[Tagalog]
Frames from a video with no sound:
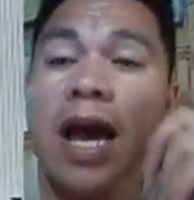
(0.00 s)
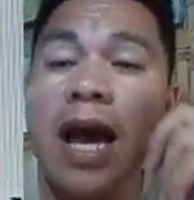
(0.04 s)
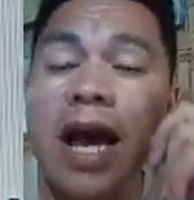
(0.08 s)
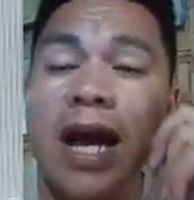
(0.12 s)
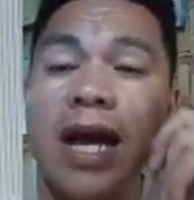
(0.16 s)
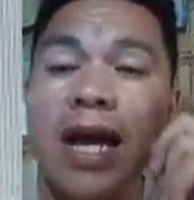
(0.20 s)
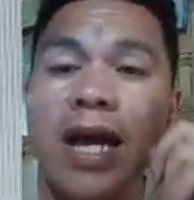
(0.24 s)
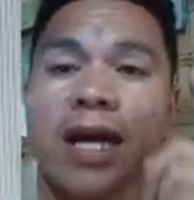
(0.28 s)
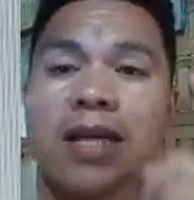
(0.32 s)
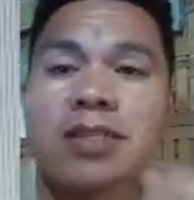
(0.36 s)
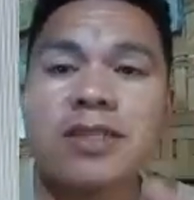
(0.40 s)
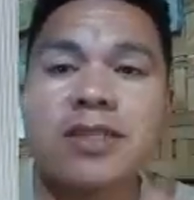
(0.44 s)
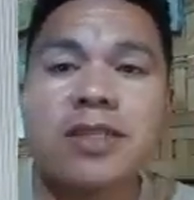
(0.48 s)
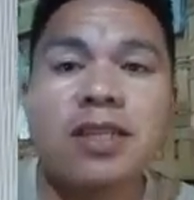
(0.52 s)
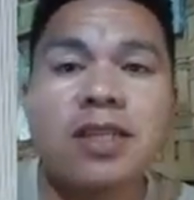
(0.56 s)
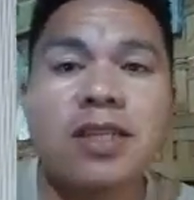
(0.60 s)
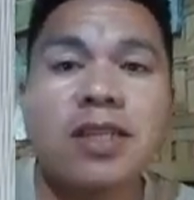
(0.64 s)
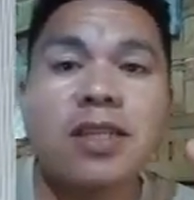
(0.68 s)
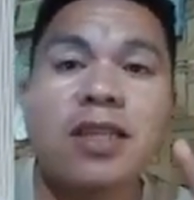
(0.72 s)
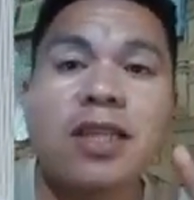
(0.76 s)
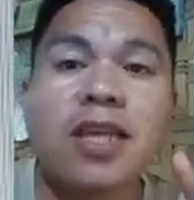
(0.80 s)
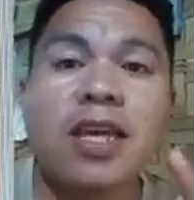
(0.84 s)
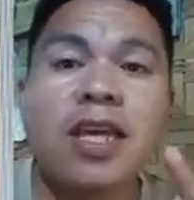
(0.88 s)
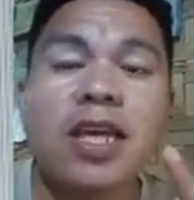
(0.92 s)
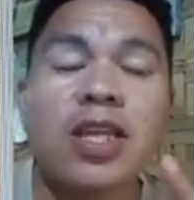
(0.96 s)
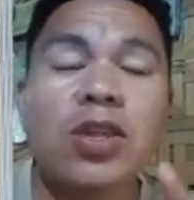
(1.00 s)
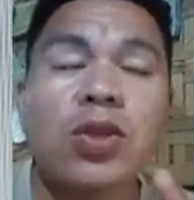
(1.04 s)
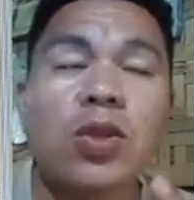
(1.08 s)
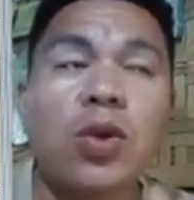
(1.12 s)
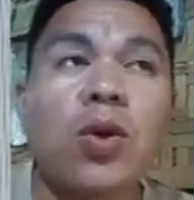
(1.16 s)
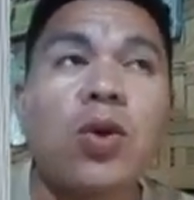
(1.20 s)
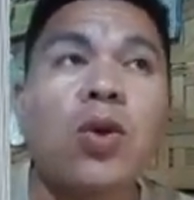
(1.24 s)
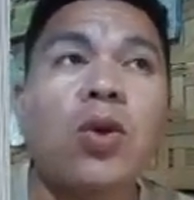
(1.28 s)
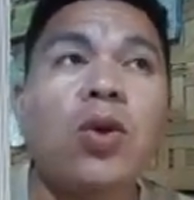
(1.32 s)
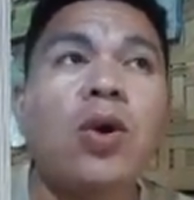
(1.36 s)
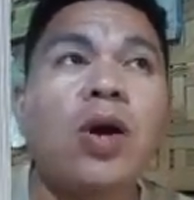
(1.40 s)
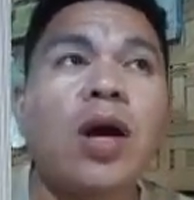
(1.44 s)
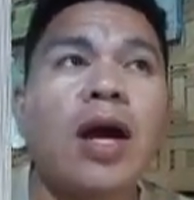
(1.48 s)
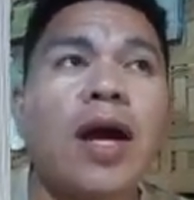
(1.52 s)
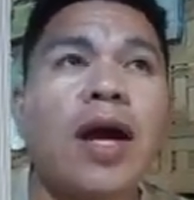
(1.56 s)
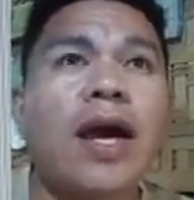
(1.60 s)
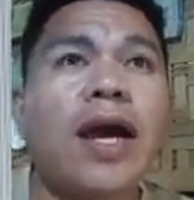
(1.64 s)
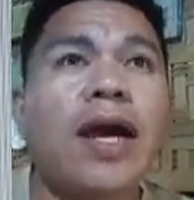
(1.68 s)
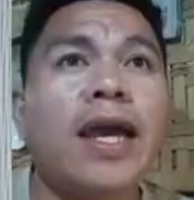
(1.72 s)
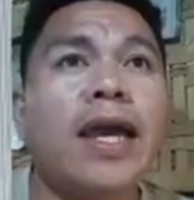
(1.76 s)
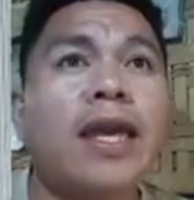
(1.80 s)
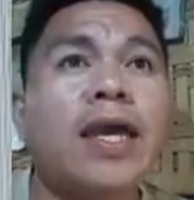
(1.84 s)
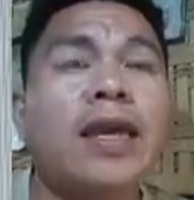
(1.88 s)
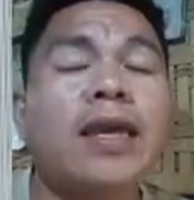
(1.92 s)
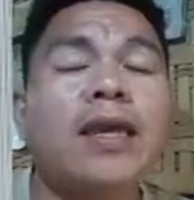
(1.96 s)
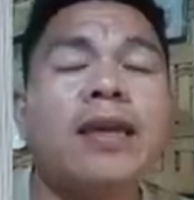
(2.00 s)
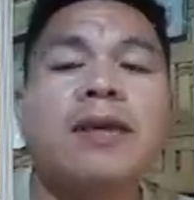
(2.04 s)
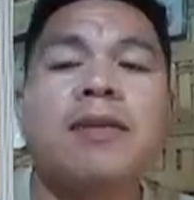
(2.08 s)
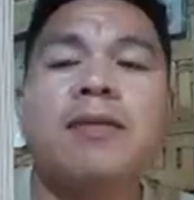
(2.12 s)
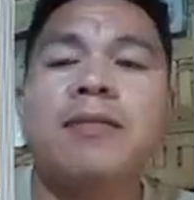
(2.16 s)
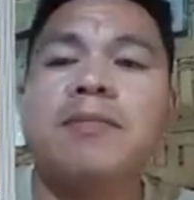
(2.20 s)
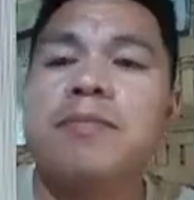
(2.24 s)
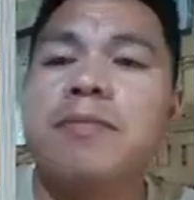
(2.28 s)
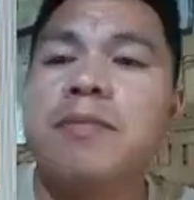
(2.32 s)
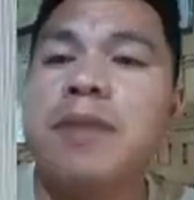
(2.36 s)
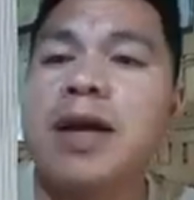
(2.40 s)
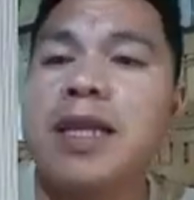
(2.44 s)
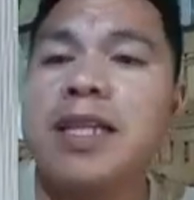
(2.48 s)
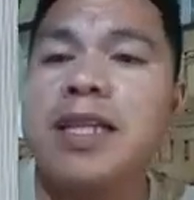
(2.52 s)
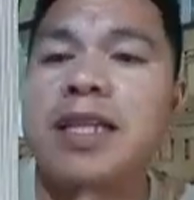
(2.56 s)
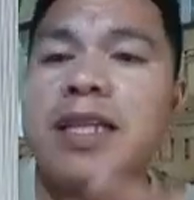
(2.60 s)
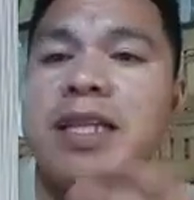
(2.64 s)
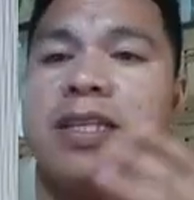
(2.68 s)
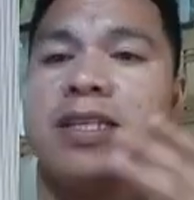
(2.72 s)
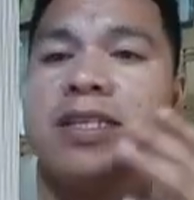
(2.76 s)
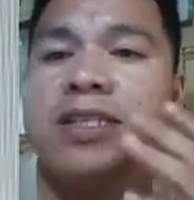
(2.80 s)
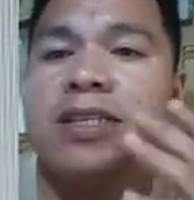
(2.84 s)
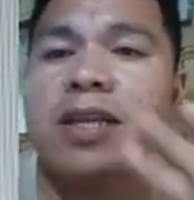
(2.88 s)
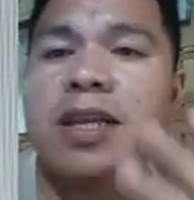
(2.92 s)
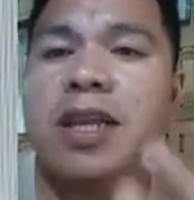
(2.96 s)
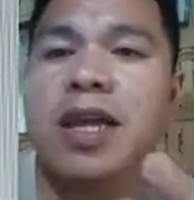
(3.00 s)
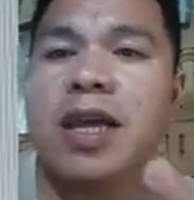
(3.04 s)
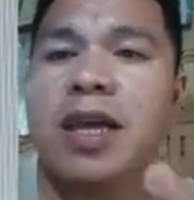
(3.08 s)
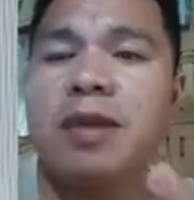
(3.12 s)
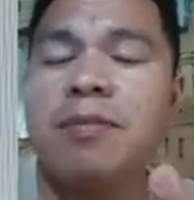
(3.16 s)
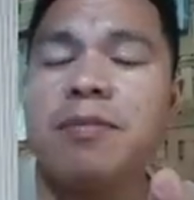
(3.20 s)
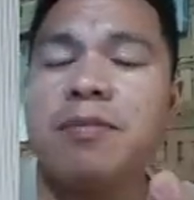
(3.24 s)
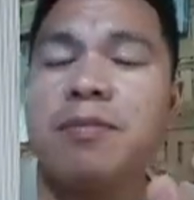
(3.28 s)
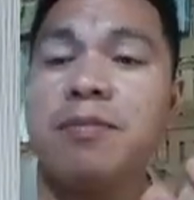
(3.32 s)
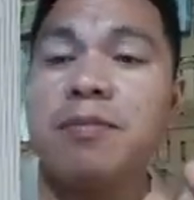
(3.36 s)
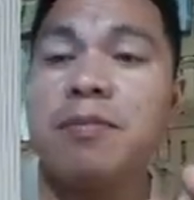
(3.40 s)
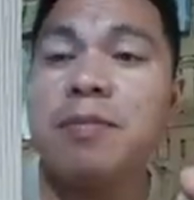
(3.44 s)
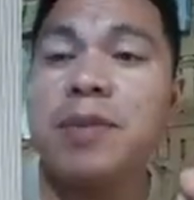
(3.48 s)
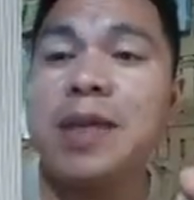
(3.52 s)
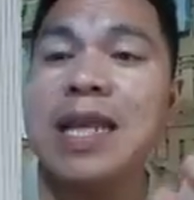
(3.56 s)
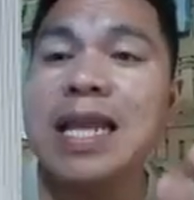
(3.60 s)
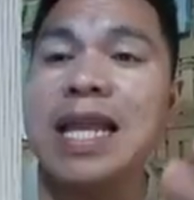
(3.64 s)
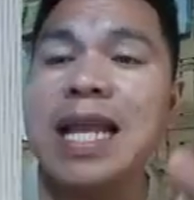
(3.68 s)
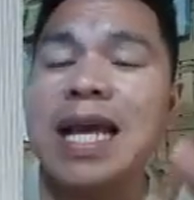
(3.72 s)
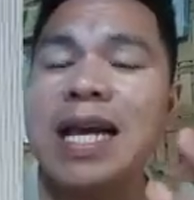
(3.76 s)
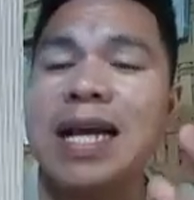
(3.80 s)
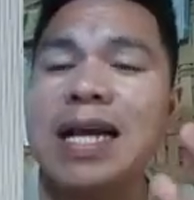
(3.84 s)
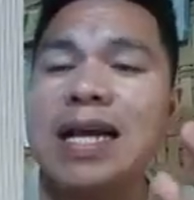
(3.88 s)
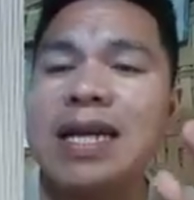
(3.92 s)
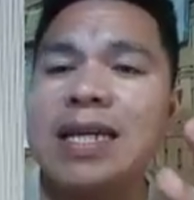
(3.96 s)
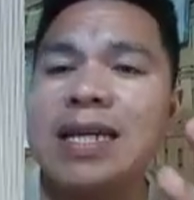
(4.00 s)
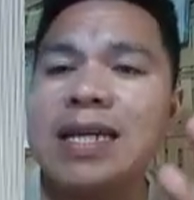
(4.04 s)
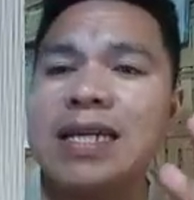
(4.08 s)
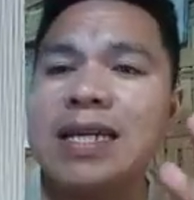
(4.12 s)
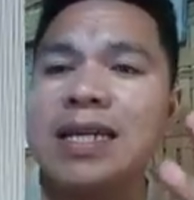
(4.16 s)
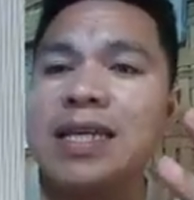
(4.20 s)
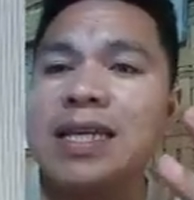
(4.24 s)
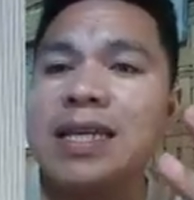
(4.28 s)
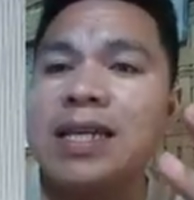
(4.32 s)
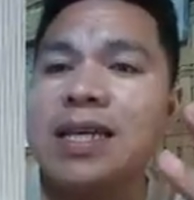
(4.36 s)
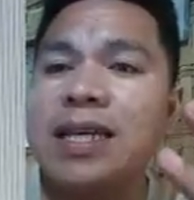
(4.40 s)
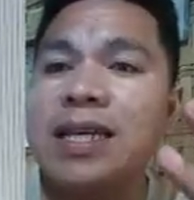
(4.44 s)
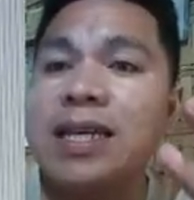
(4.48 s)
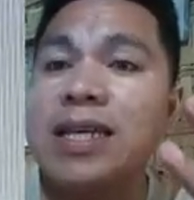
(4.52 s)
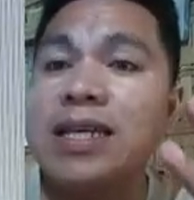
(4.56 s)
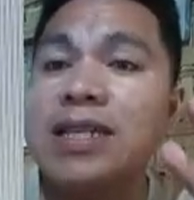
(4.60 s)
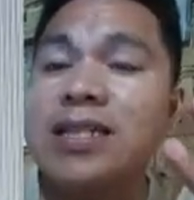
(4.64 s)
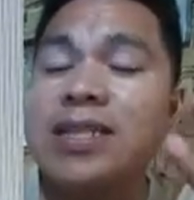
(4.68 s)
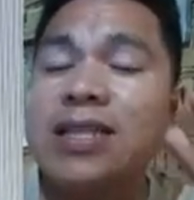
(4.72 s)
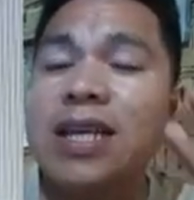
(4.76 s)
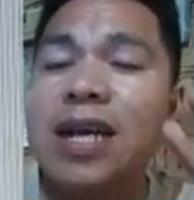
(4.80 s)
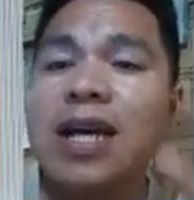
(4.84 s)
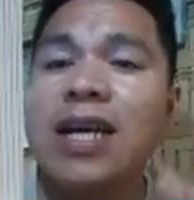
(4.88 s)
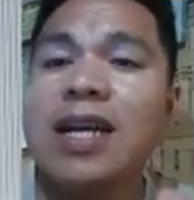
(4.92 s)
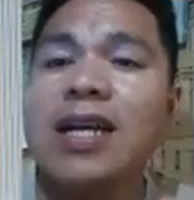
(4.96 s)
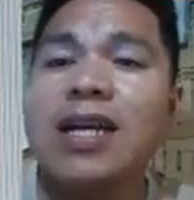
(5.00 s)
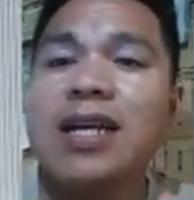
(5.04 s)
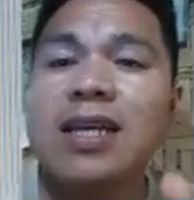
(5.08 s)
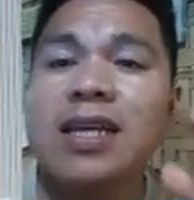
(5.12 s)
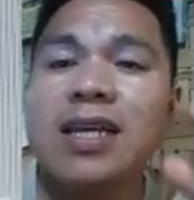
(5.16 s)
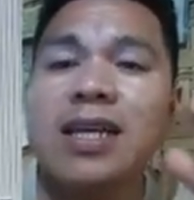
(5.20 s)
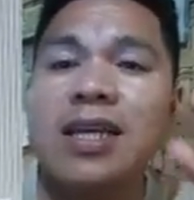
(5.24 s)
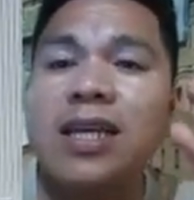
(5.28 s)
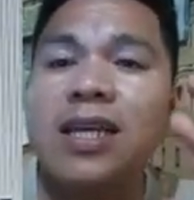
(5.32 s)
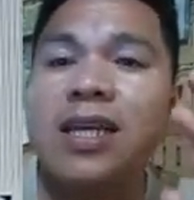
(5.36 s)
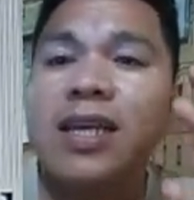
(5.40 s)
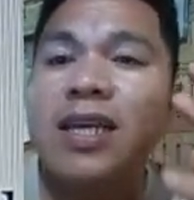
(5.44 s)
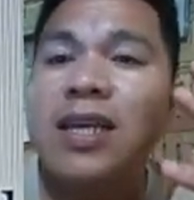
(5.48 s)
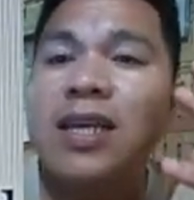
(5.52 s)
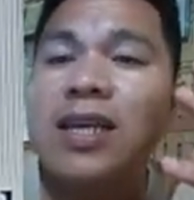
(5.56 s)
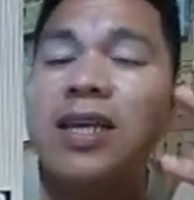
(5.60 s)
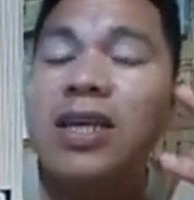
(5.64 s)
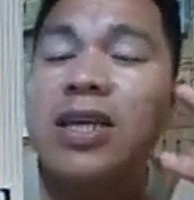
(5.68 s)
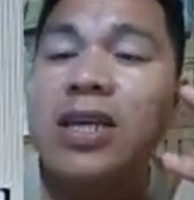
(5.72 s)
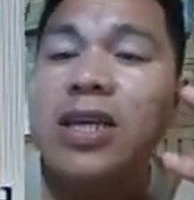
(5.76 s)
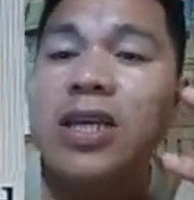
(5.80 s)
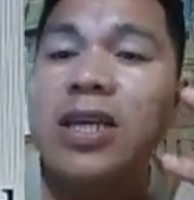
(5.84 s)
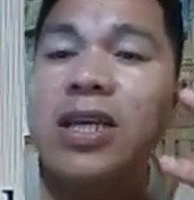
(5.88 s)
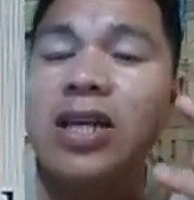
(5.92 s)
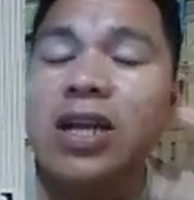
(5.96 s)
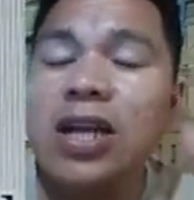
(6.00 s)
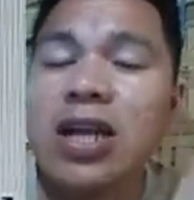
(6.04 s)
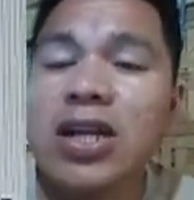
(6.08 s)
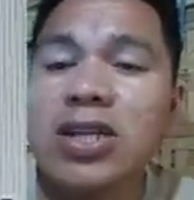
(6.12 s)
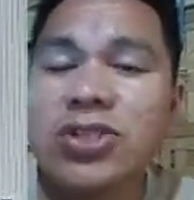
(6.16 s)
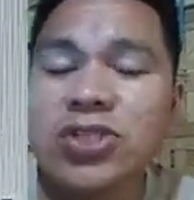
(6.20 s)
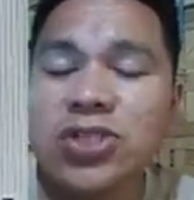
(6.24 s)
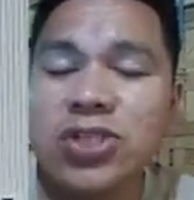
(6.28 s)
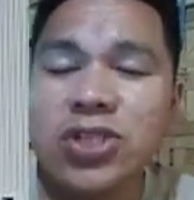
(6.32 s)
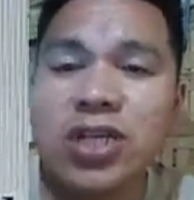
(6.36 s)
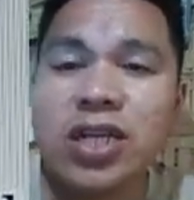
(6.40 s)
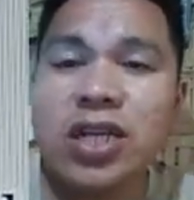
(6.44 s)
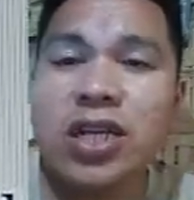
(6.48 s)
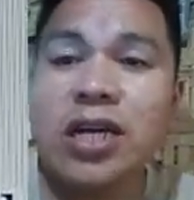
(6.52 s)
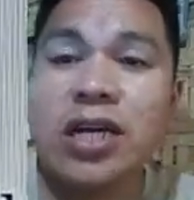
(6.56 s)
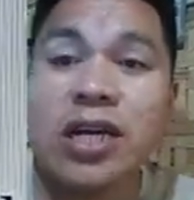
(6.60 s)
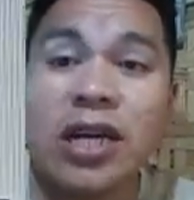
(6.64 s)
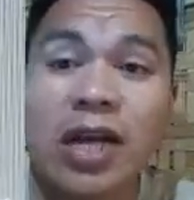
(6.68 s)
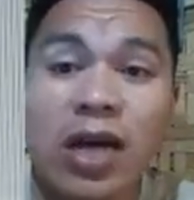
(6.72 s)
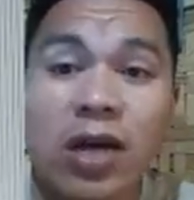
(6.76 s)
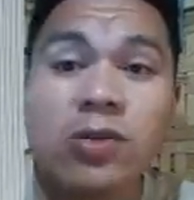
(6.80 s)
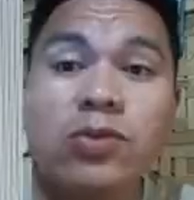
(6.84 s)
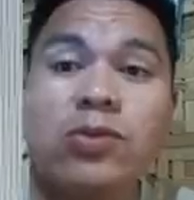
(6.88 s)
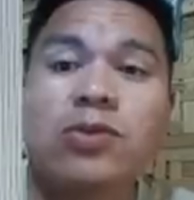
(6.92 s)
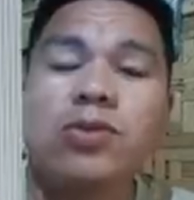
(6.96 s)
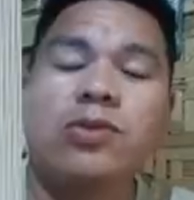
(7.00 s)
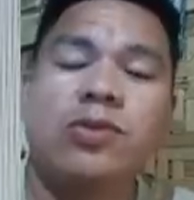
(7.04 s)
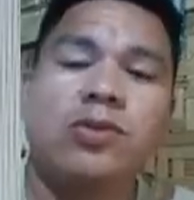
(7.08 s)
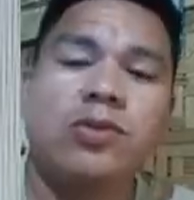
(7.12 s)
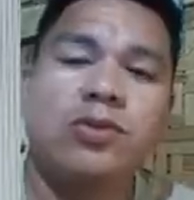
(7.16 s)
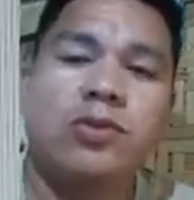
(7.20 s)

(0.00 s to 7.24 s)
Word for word: Ang aksidenteng ito ay madi-describe bilang isang crash crowd